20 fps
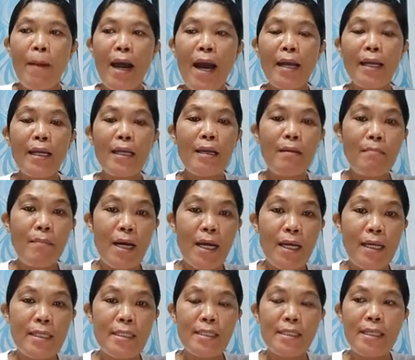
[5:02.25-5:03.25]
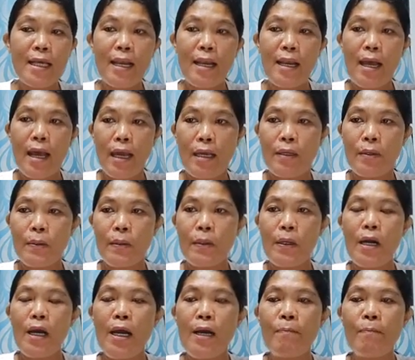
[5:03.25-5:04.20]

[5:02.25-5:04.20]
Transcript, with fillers: Para naman sa Leo,